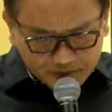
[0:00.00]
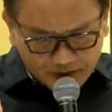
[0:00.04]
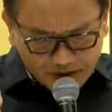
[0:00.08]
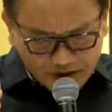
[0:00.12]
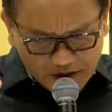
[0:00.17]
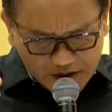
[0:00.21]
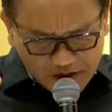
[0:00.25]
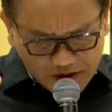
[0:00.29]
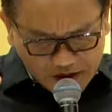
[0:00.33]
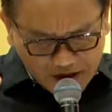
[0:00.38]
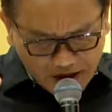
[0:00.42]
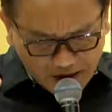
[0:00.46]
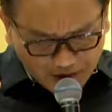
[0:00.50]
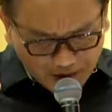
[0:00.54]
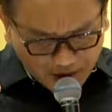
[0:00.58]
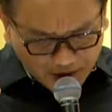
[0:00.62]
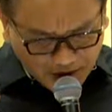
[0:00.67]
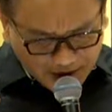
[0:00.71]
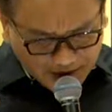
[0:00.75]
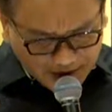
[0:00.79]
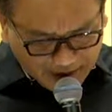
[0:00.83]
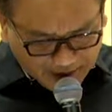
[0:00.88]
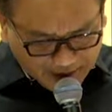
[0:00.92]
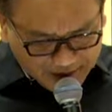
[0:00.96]
Setiap
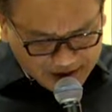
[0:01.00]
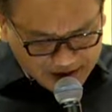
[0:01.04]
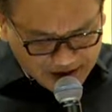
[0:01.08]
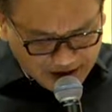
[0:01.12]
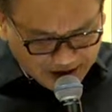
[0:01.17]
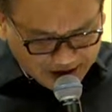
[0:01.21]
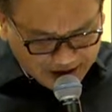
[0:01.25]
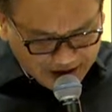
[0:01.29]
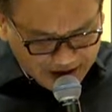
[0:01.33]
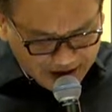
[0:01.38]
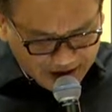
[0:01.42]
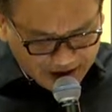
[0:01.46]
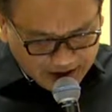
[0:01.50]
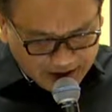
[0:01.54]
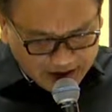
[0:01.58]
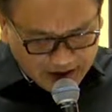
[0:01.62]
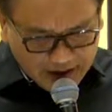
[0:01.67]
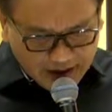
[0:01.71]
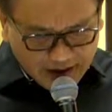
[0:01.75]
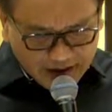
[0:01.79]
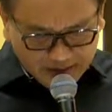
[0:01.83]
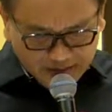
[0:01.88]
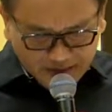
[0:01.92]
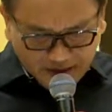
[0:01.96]
orang yang mencari,
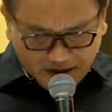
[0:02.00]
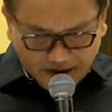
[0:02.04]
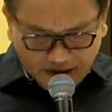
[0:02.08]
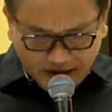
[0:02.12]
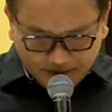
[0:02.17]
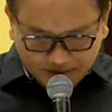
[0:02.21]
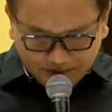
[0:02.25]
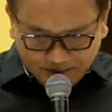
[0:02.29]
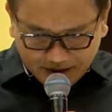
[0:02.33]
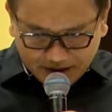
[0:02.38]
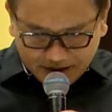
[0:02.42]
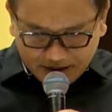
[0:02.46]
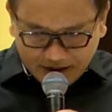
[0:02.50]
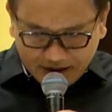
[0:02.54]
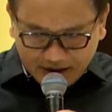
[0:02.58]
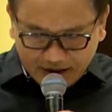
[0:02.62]
mendapat.